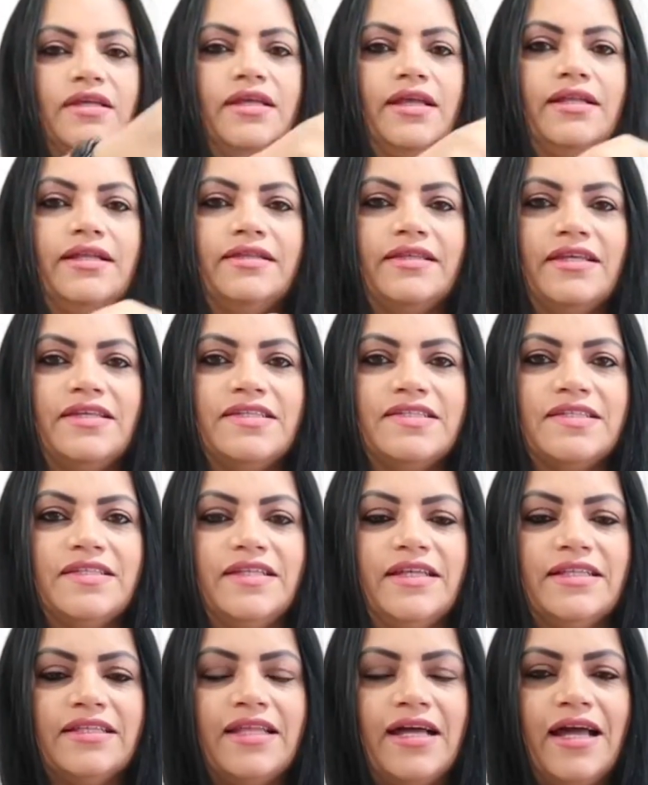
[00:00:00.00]
Ele tem esse
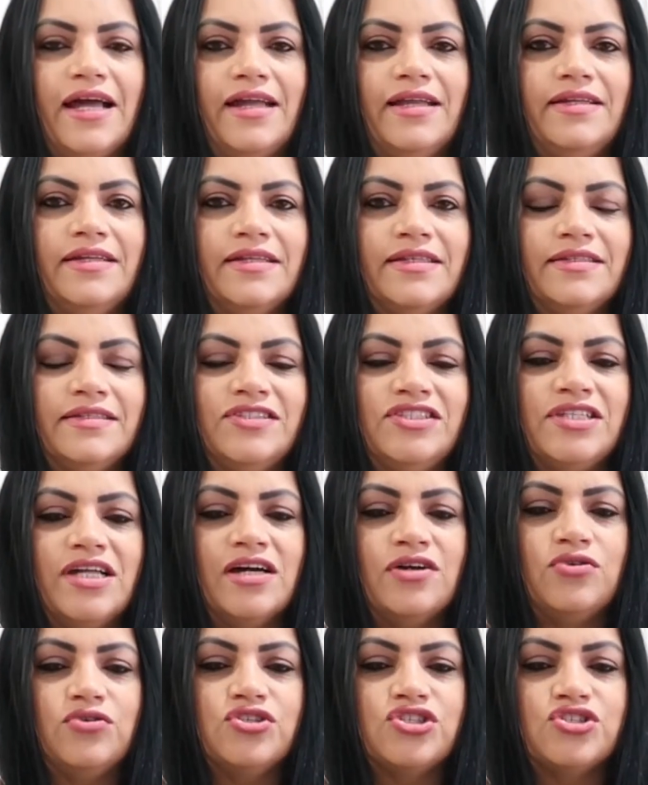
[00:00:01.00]
detalhe
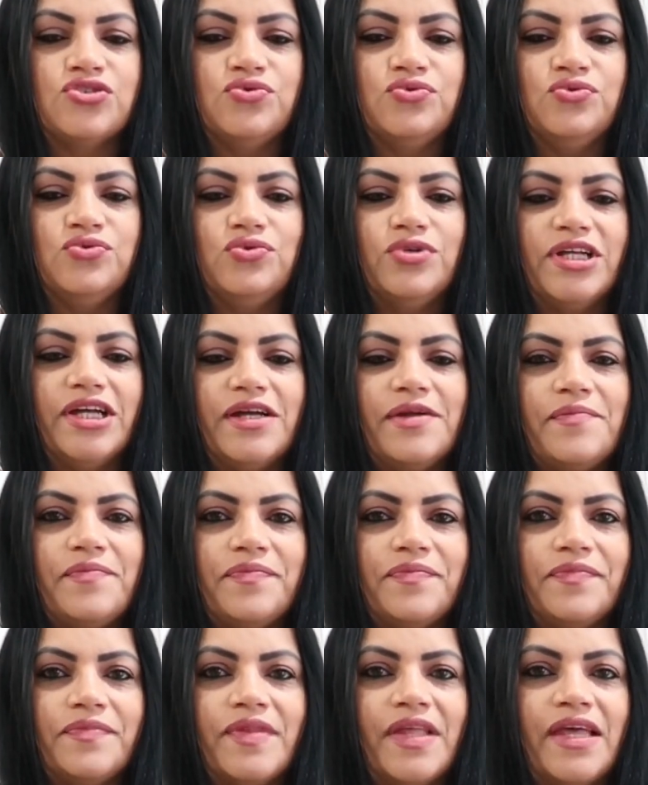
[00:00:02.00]
da costura,
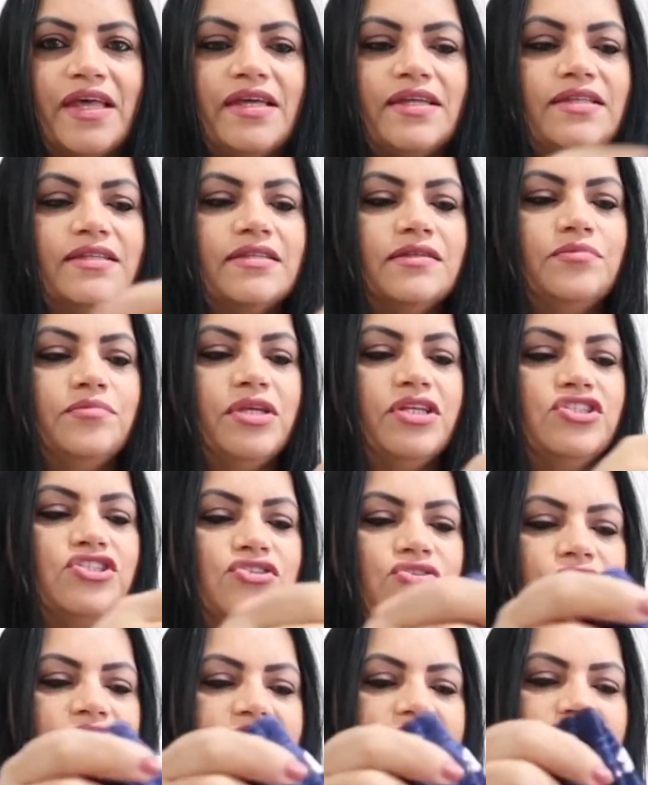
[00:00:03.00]
né? Também de
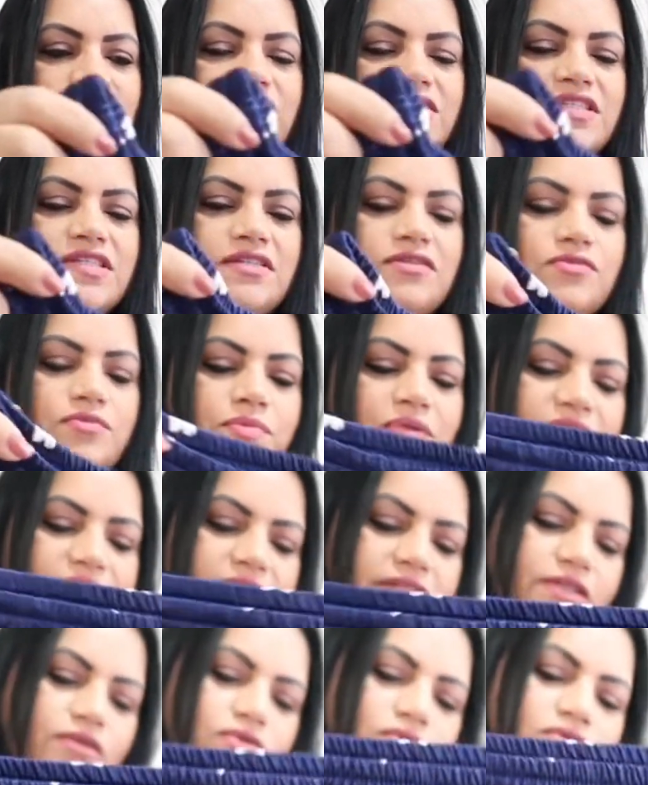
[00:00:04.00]
coraçãozinho
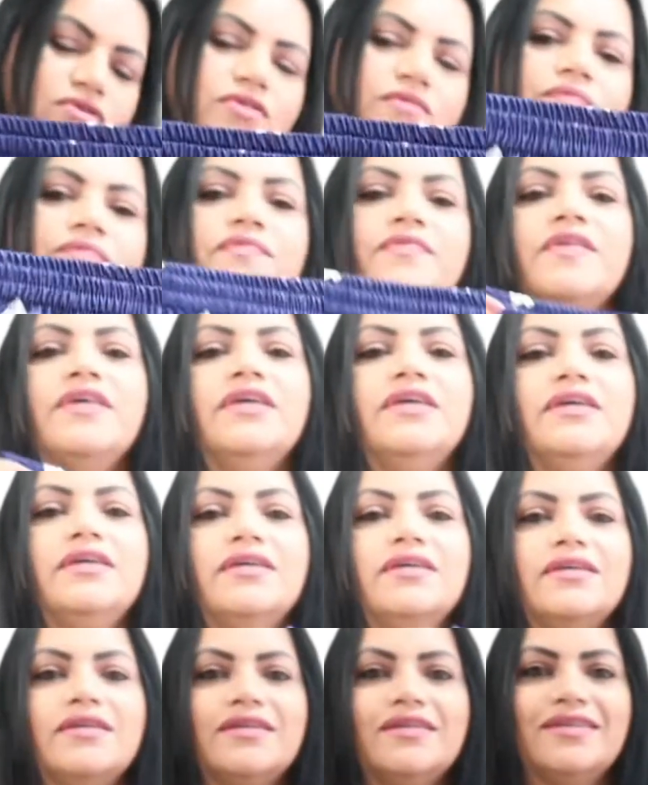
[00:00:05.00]
branco.
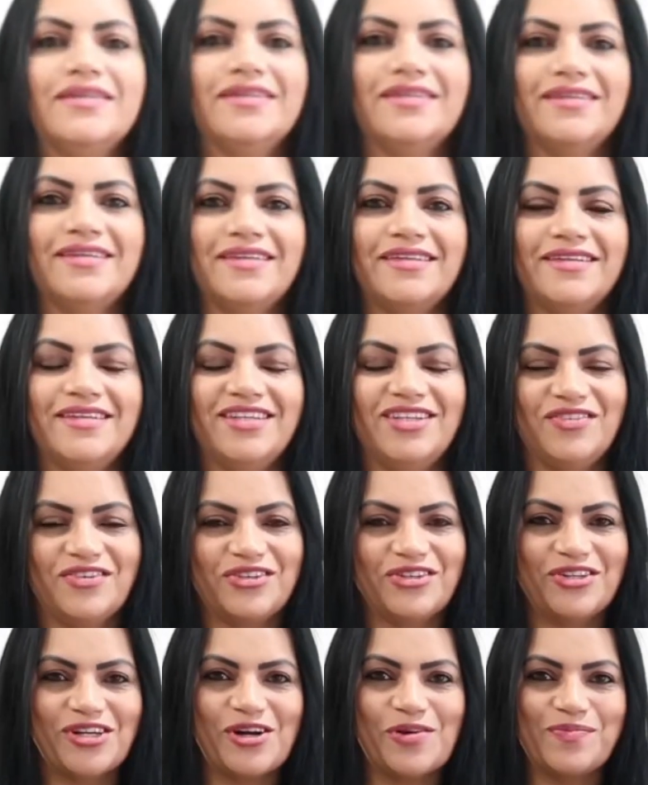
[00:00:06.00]
E eu
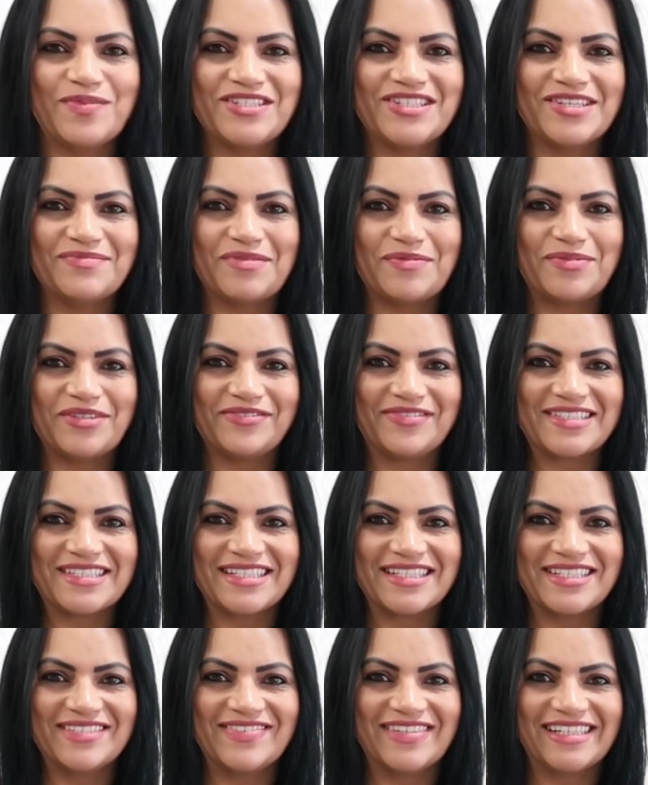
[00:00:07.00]
vou colocar o pijama para
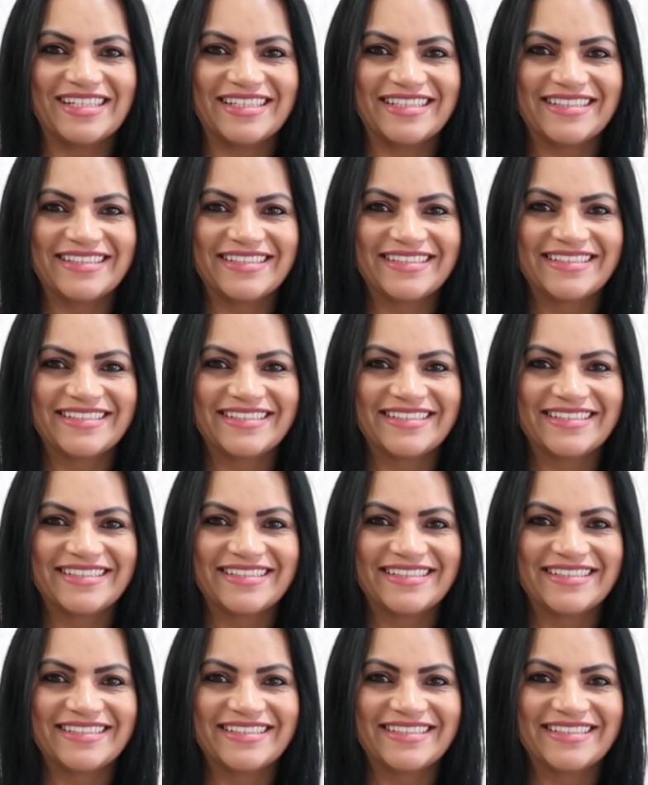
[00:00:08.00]
vocês verem.